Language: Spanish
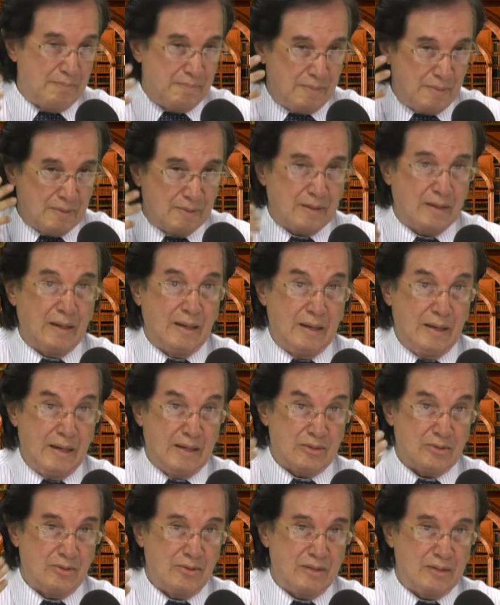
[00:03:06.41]
porque
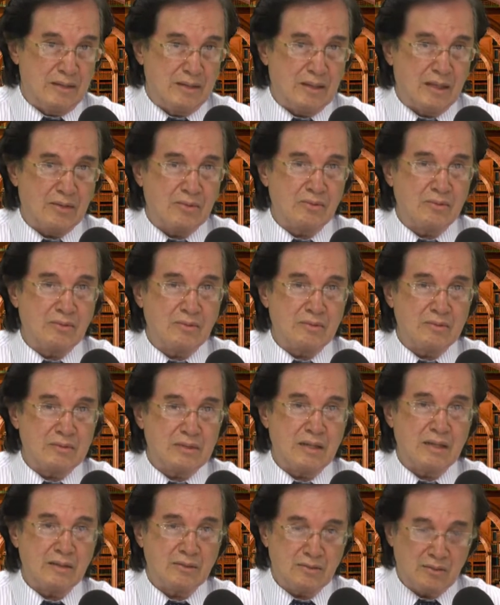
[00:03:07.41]
le solicitaron un
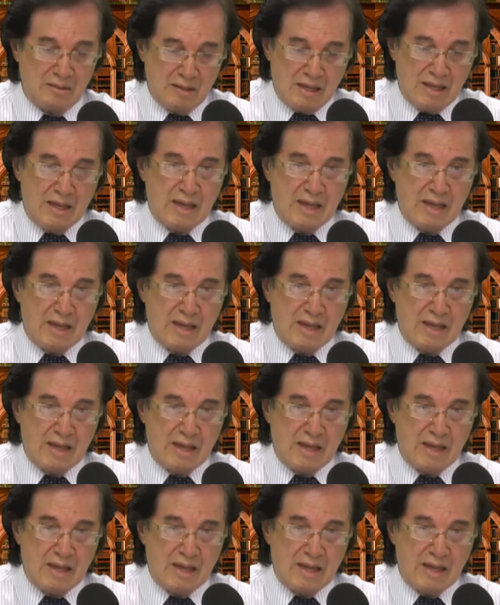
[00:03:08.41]
concepto,